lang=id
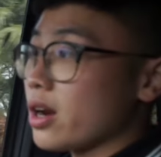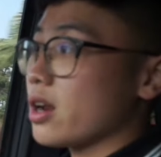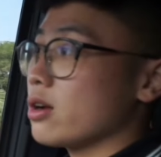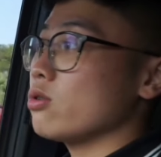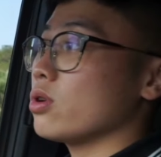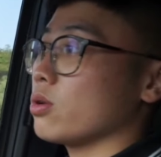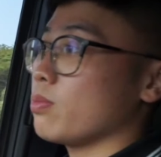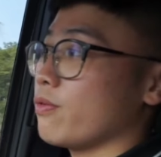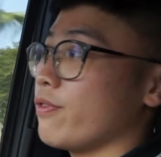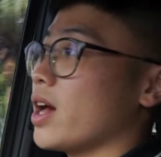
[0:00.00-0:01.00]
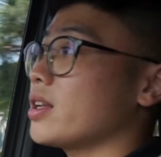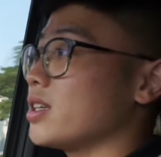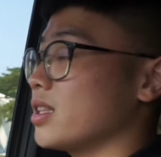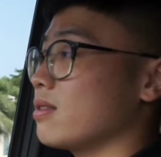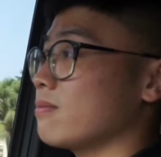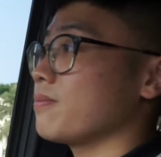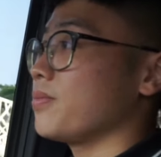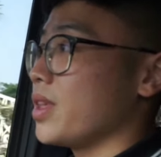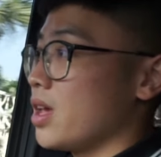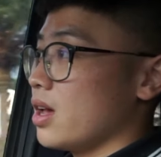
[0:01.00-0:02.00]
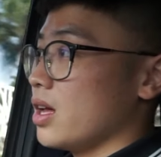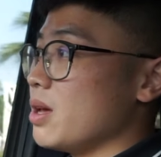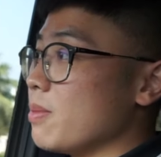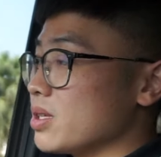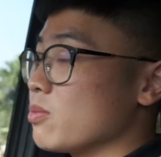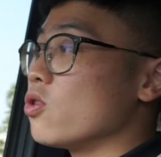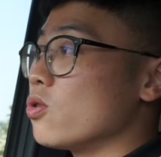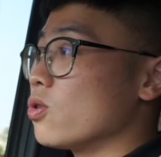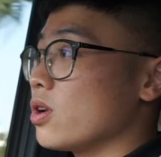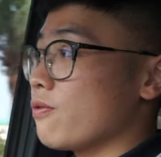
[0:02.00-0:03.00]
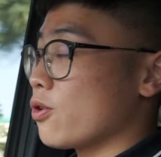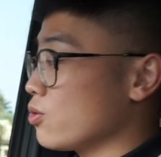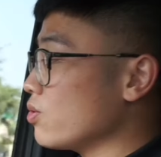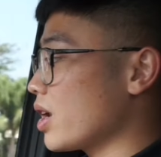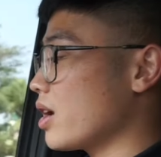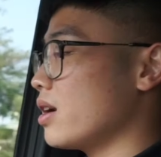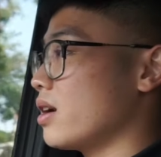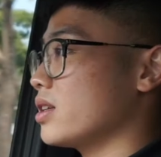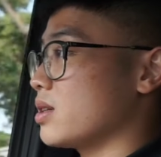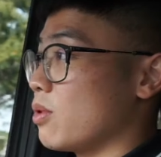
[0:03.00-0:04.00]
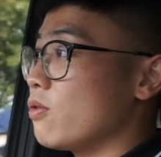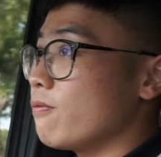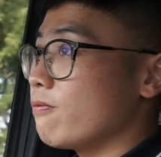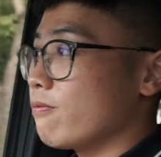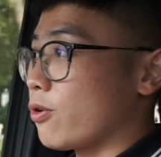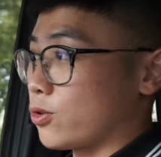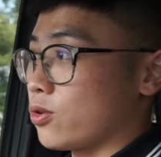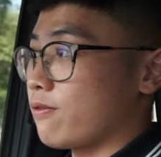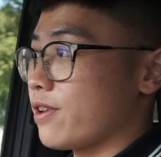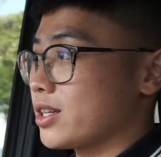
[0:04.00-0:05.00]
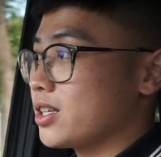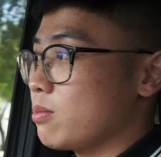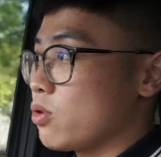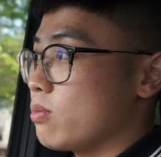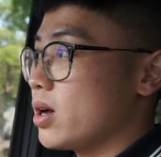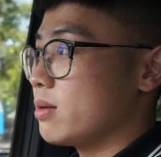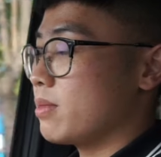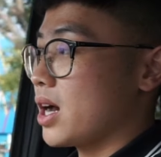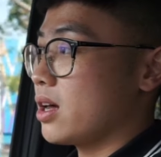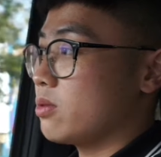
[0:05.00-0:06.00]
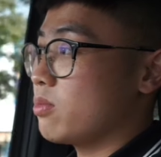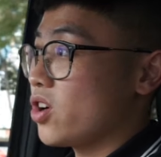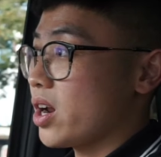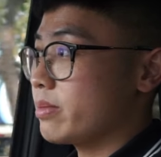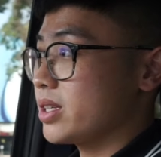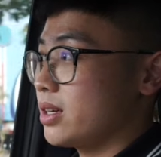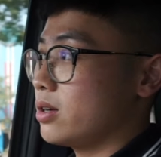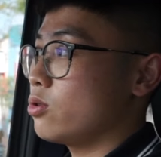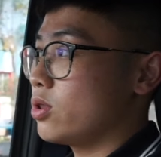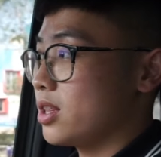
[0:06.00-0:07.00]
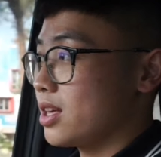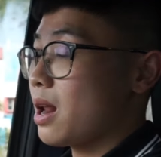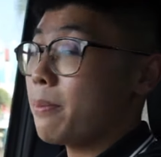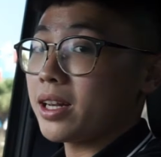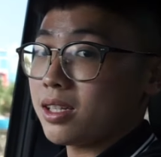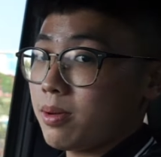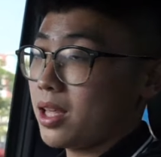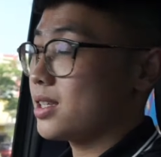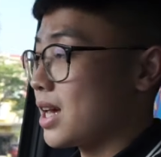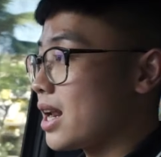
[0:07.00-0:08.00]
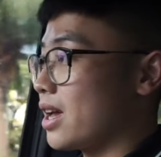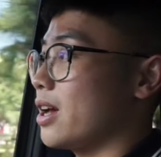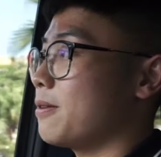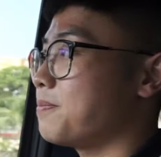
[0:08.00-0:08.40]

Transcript: dari dulu ataupun VRZ dia masih mengungguli Fortuner sebelum Fortuner VRZ berubah menggunakan mesin 2.8 seperti yang sekarang ya.